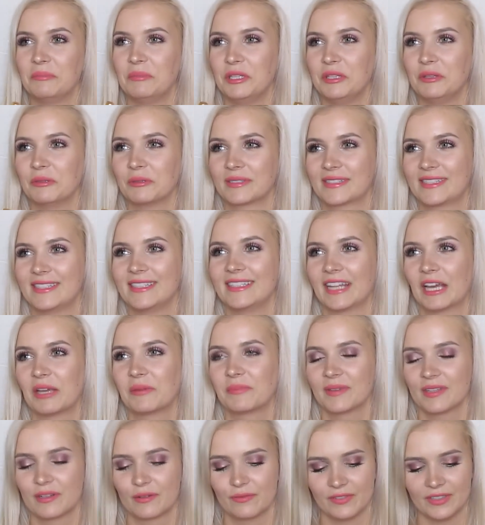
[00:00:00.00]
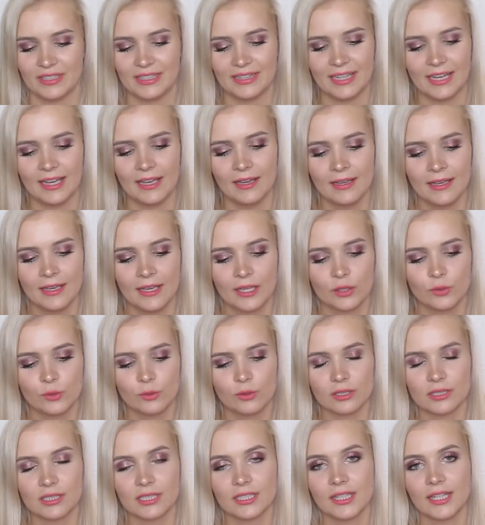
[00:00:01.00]
minusy najpierw idę,
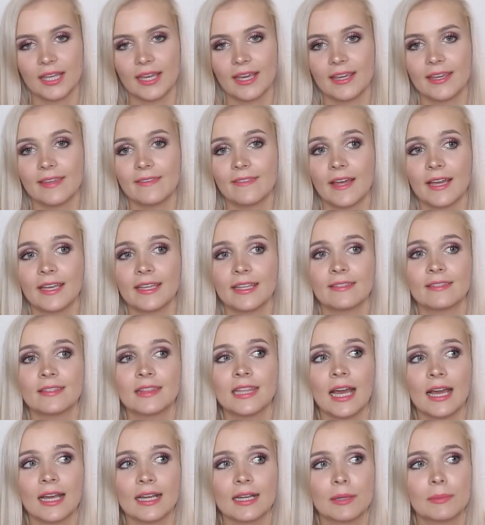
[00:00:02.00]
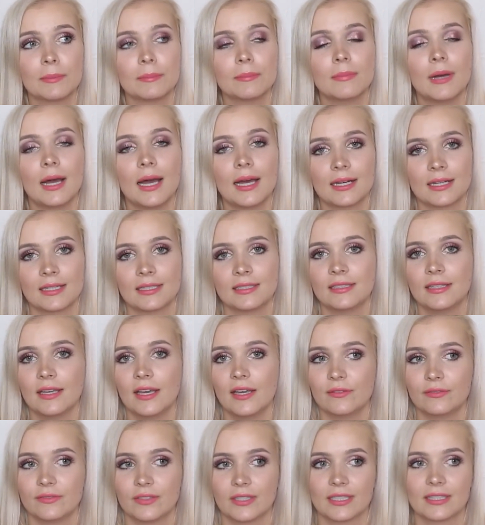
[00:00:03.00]
długo schnie i daje tak marny
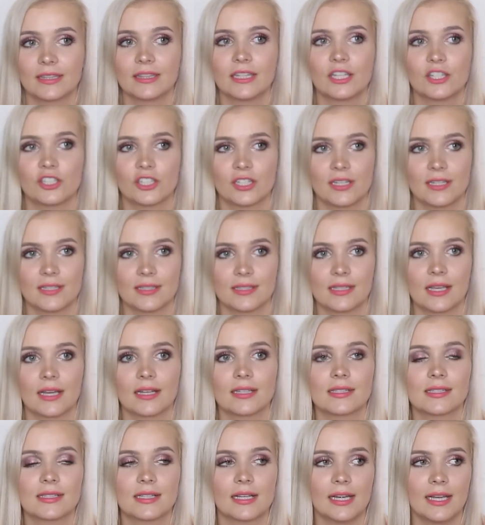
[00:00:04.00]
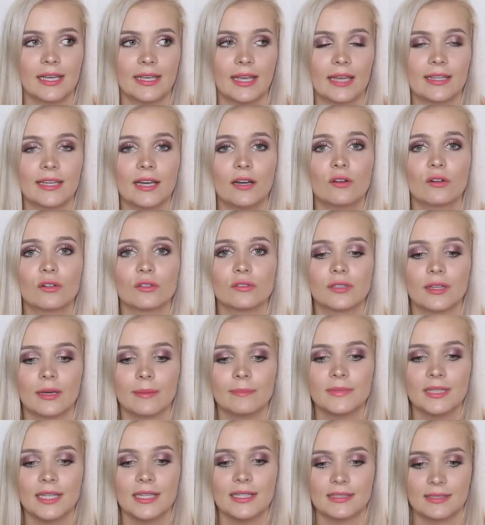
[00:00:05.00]
efekt na rzęsach, skleja. Ja
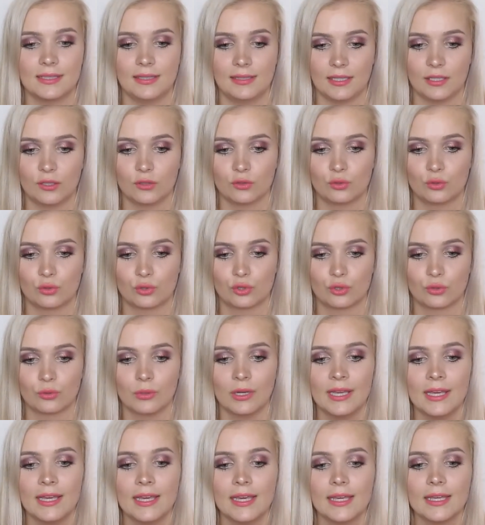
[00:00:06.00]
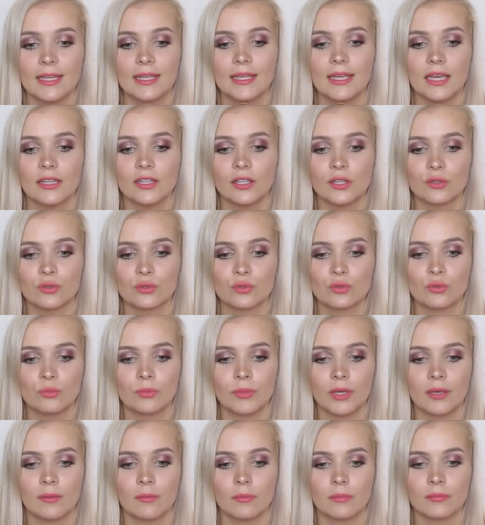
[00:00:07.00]
oglądałam testy tego tuszu i ja nie
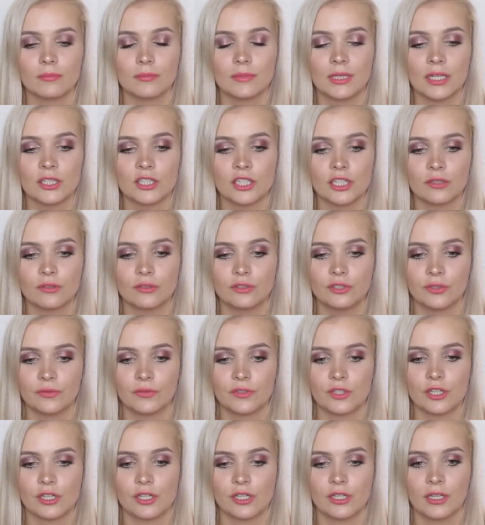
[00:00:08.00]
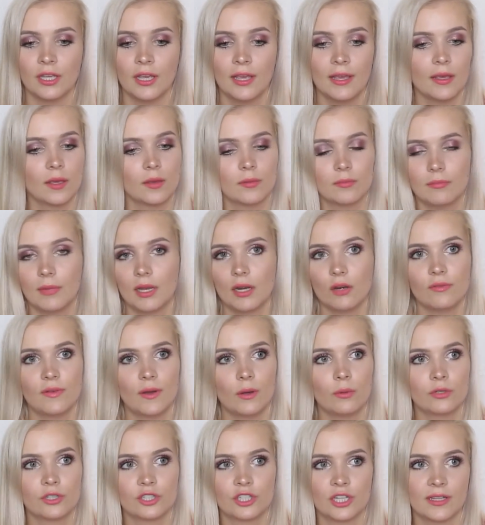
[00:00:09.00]
rozumiem, dlaczego dziewczyny
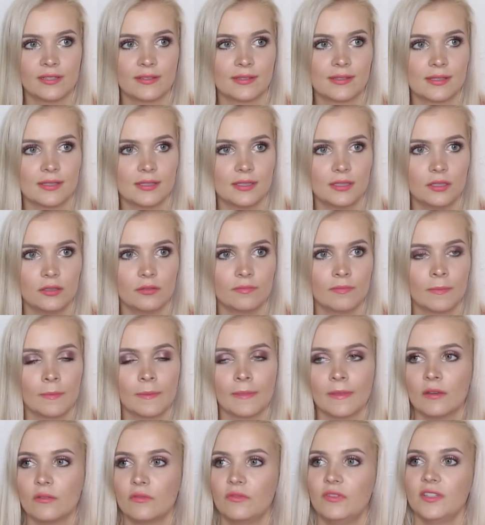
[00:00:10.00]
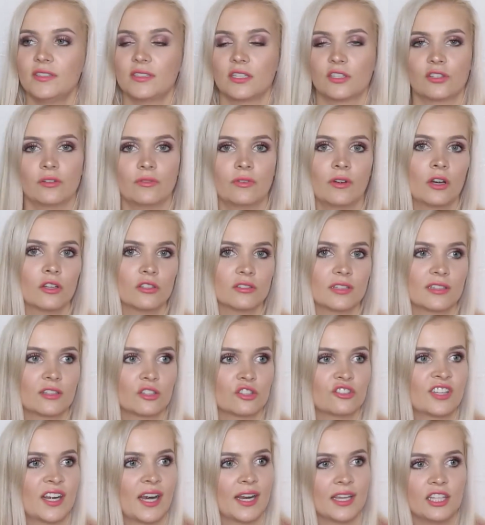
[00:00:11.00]
malowały rzęsy, Widzę, że wygląda
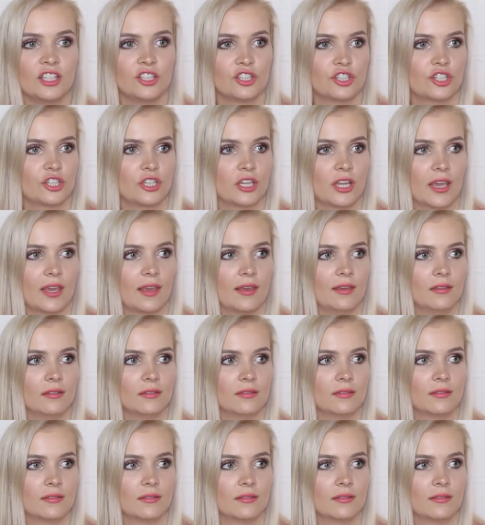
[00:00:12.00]
to tragicznie.